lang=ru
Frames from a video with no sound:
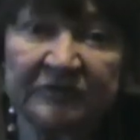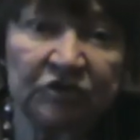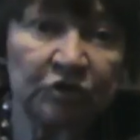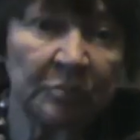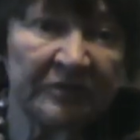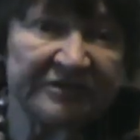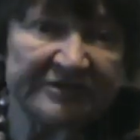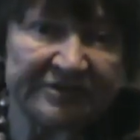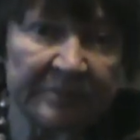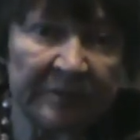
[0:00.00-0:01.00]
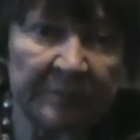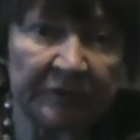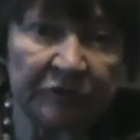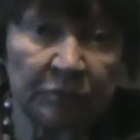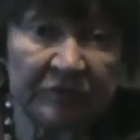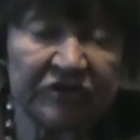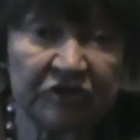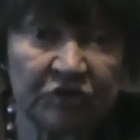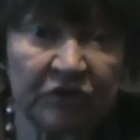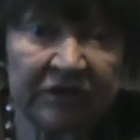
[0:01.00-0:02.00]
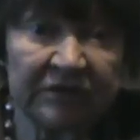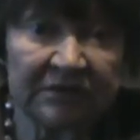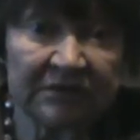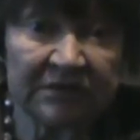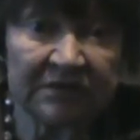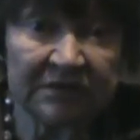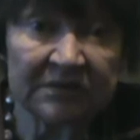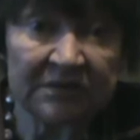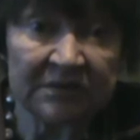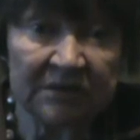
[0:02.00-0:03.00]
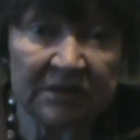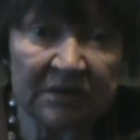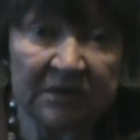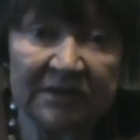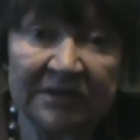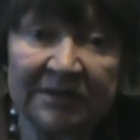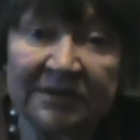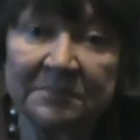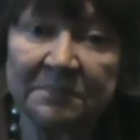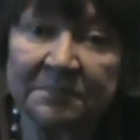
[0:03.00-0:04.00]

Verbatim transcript: вы не думаете о себе, подумайте о других. И